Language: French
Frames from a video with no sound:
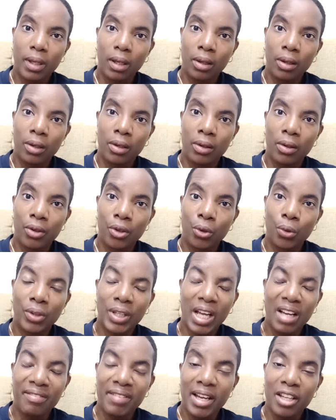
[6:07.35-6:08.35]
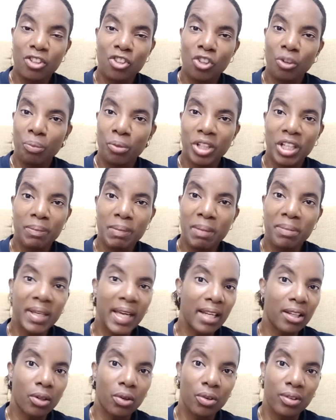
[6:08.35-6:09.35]
le travail dure peut-être même
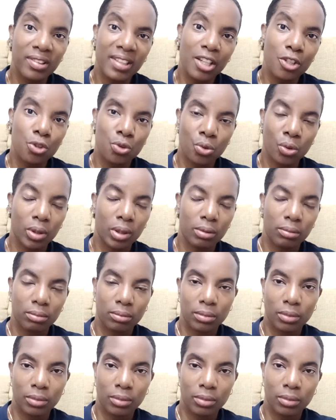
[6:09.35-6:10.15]
4-5 jours.